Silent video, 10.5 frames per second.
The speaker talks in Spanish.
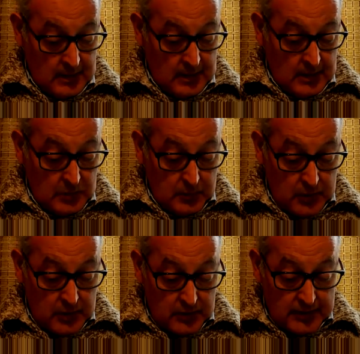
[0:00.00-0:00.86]
hemos
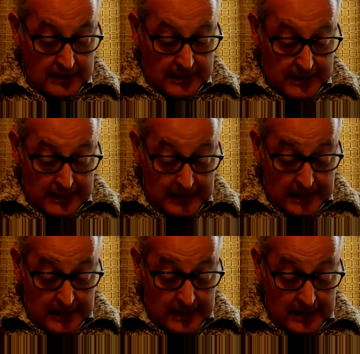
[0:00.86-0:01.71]
podido
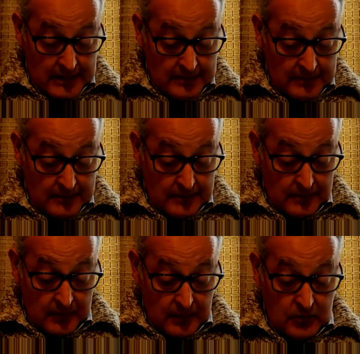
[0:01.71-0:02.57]
entender que
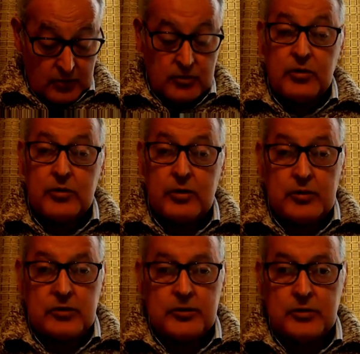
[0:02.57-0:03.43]

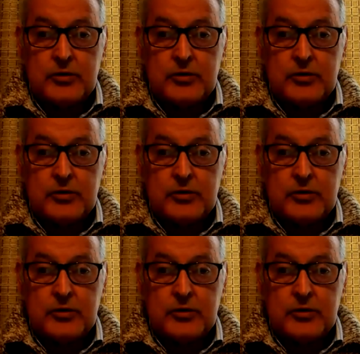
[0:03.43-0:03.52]
nosotros